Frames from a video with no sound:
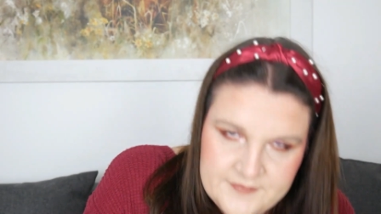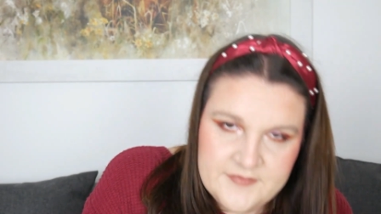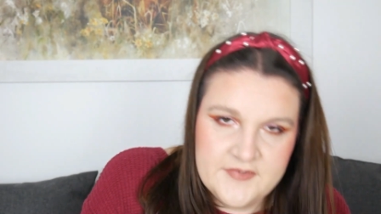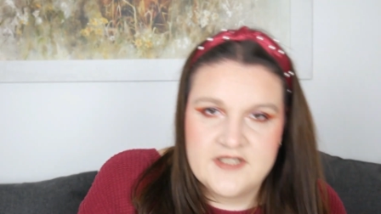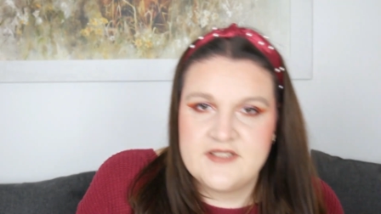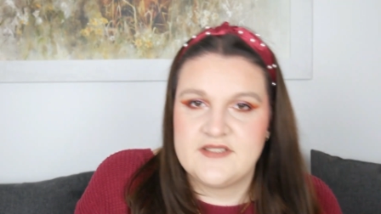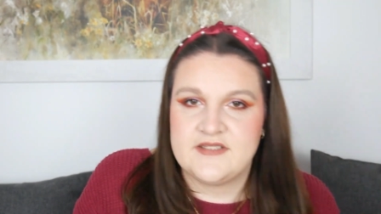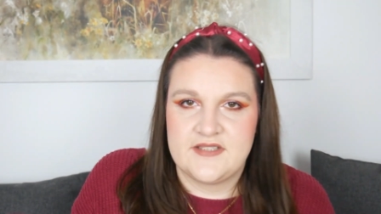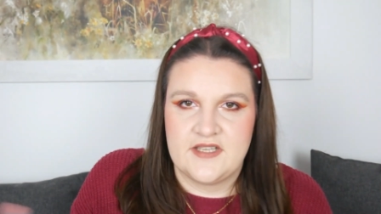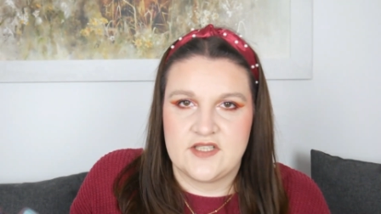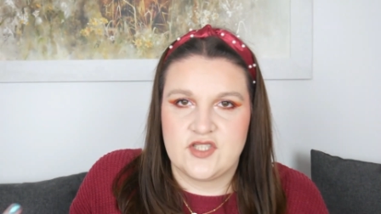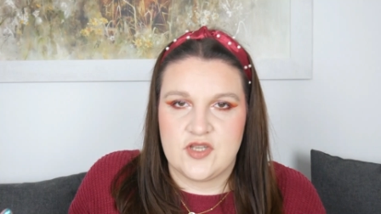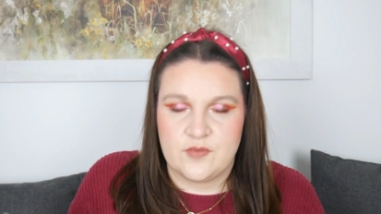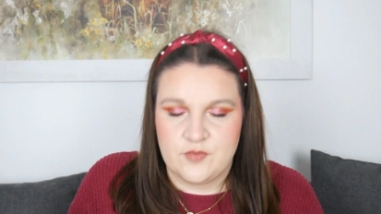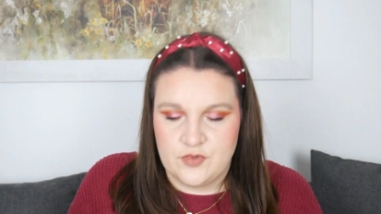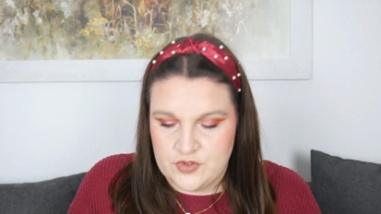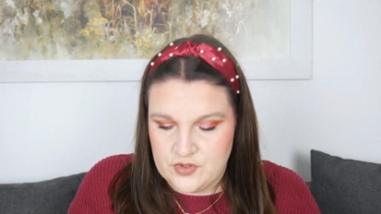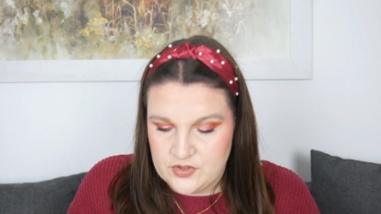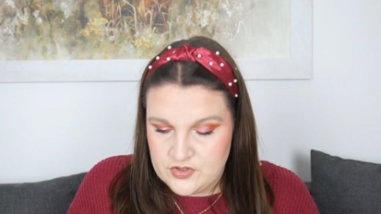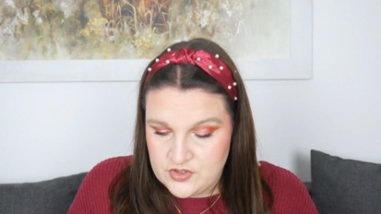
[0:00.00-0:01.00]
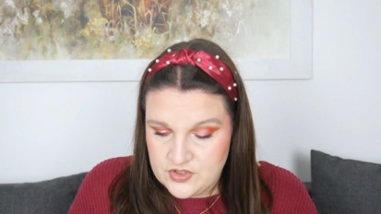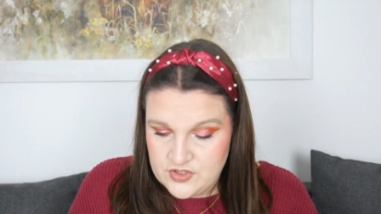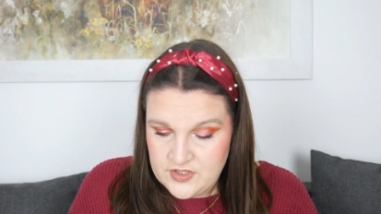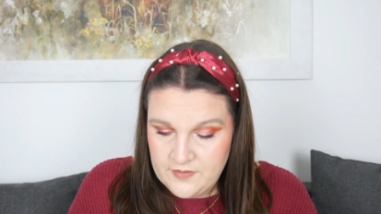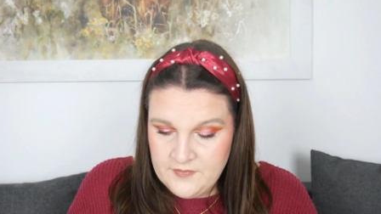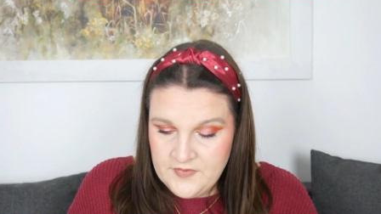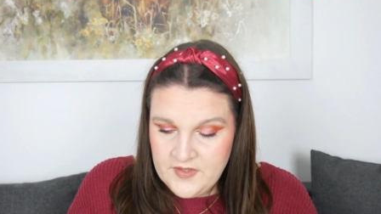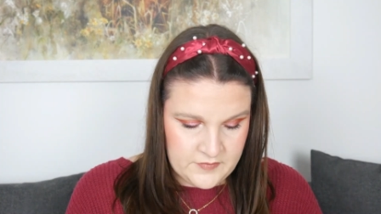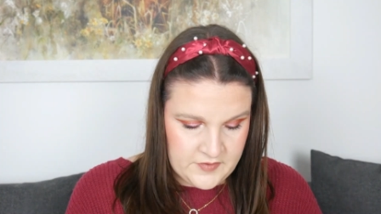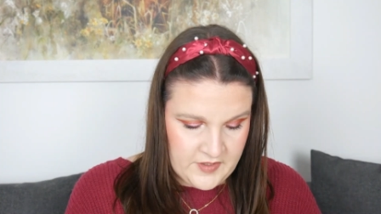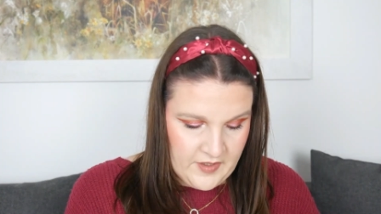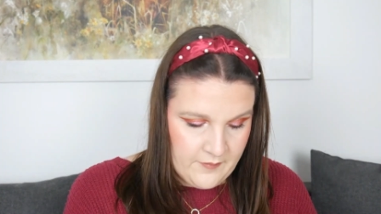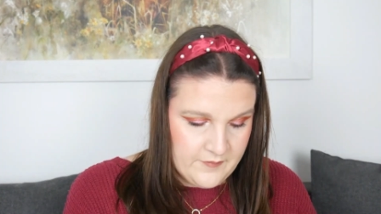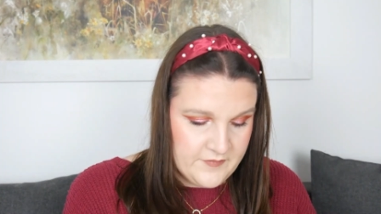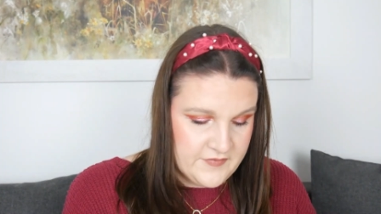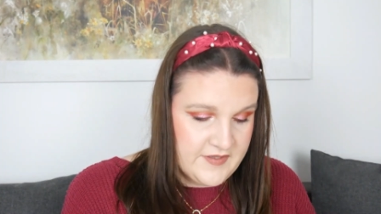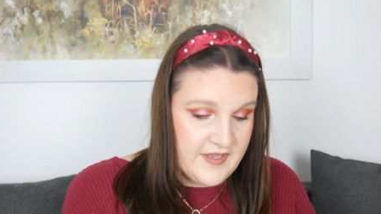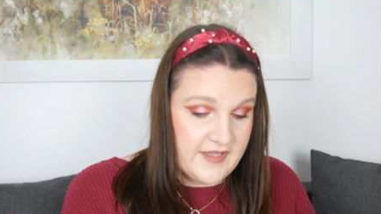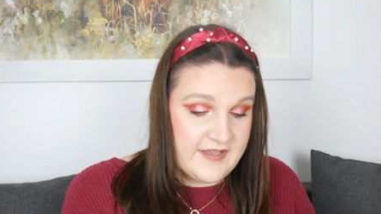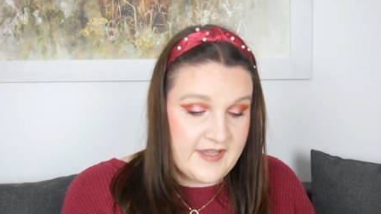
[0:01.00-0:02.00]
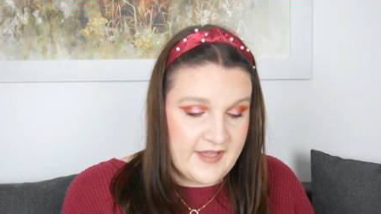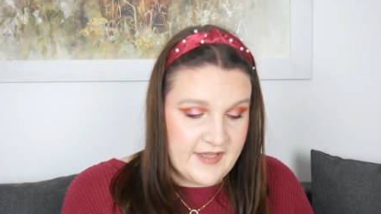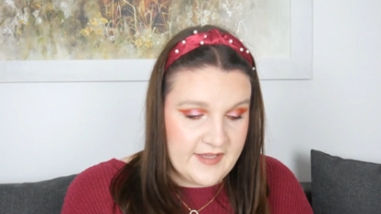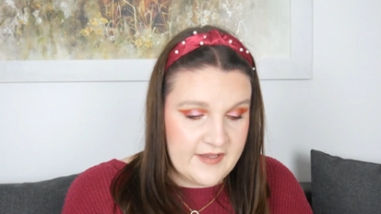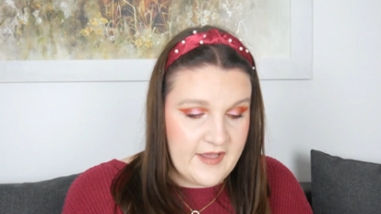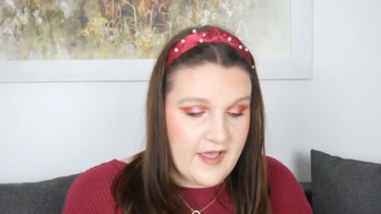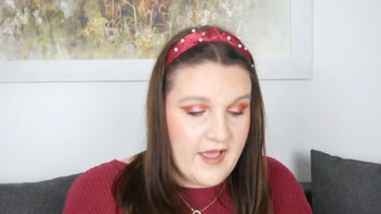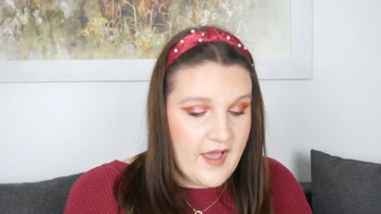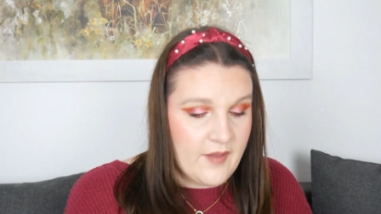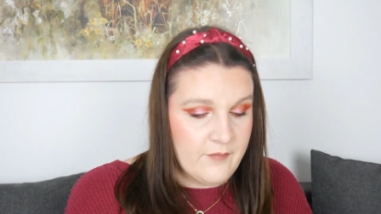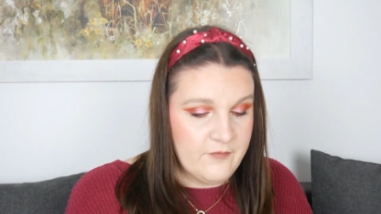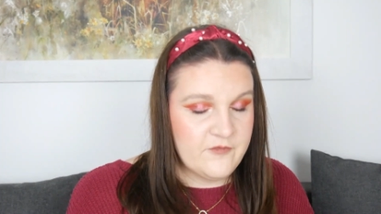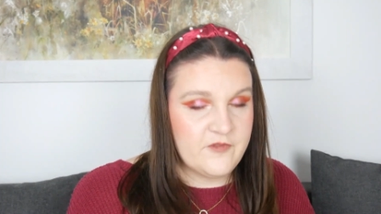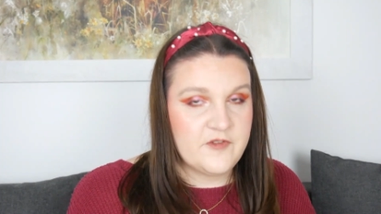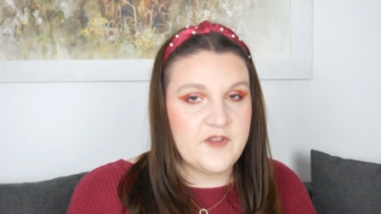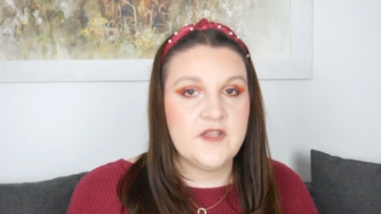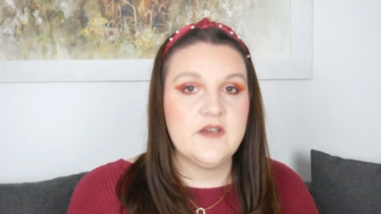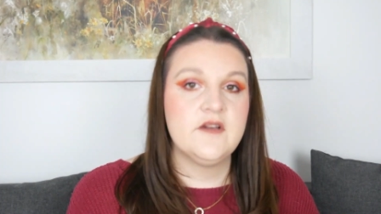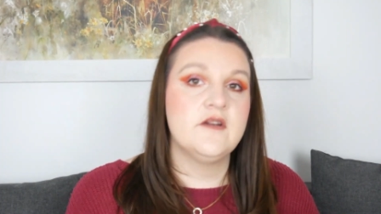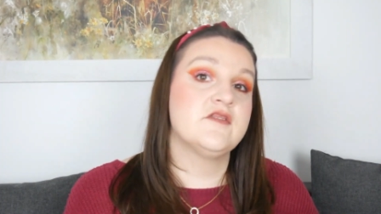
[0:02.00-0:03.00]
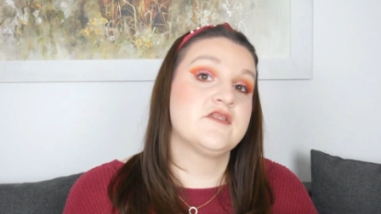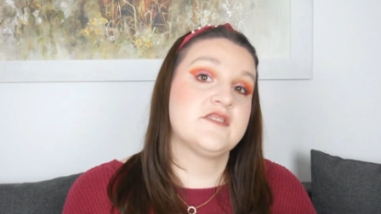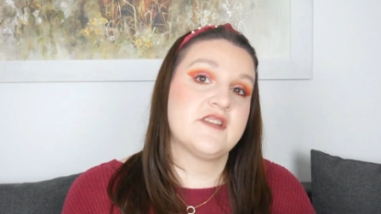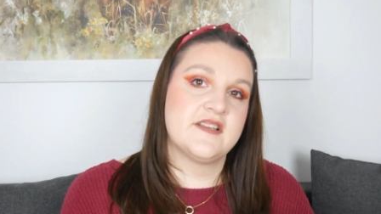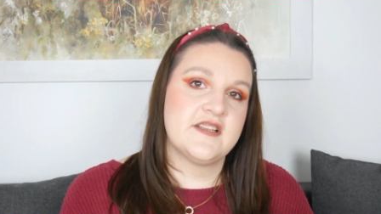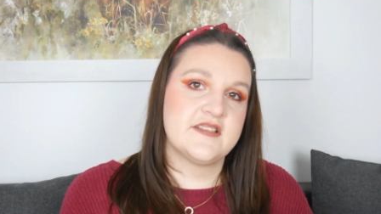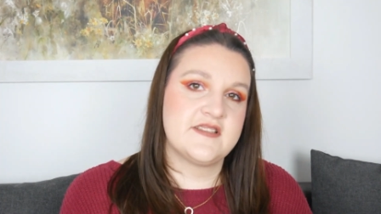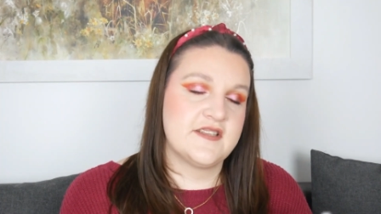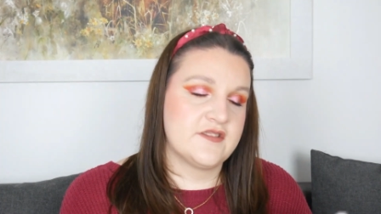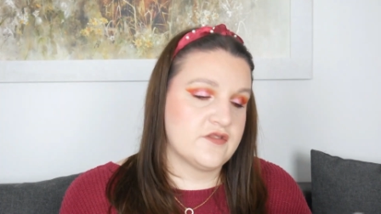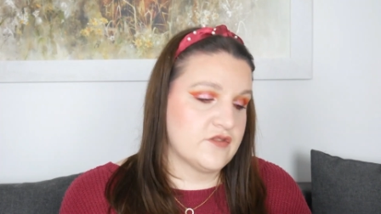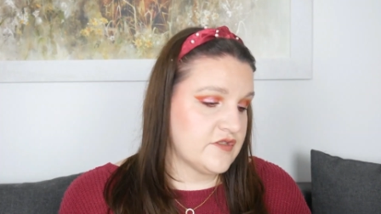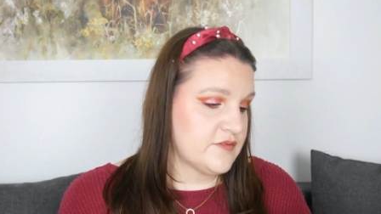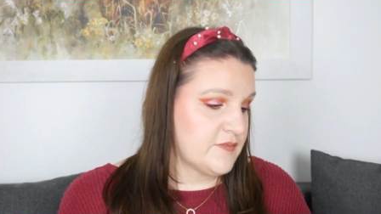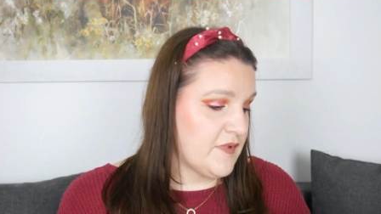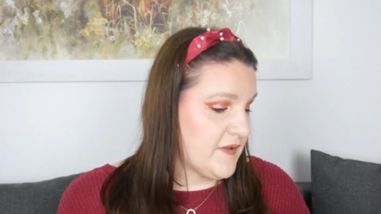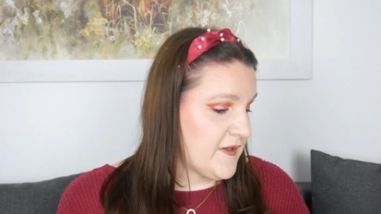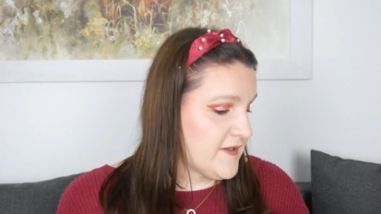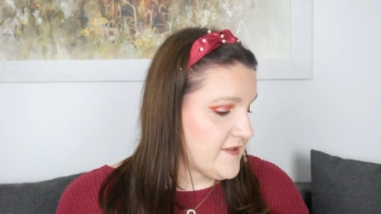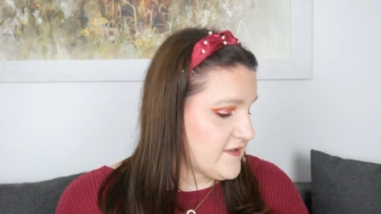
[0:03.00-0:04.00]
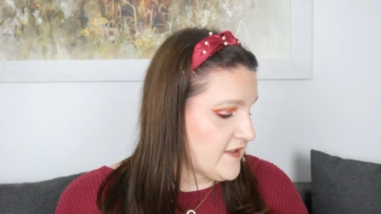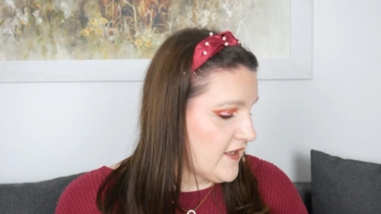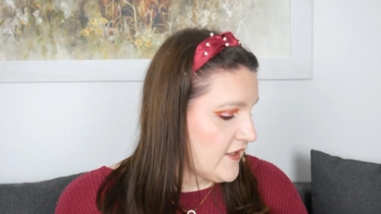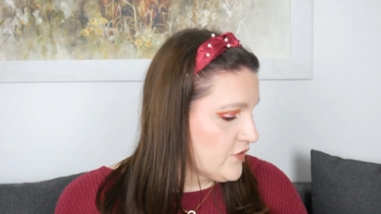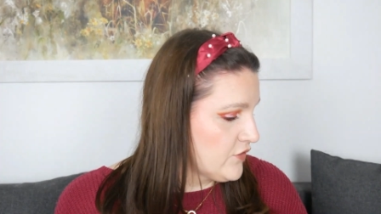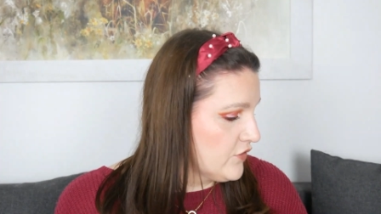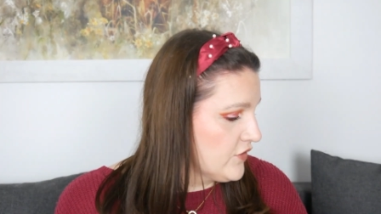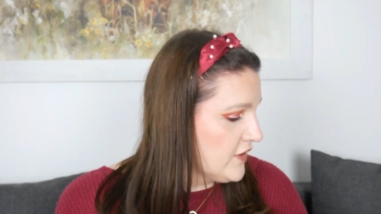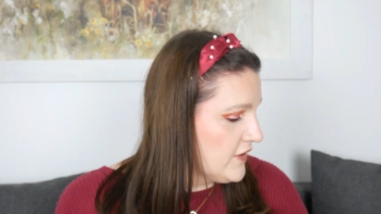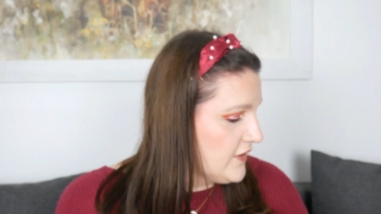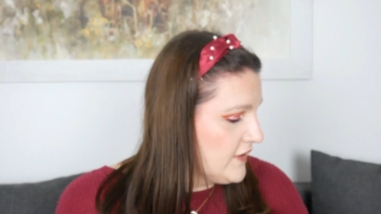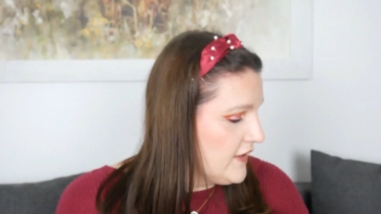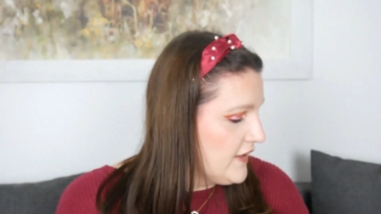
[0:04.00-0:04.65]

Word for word: das ist halt Shampoo und Conditioner. Ja, dagegen haben wir, und dann erzähle ich euch meinen ersten Eindruck,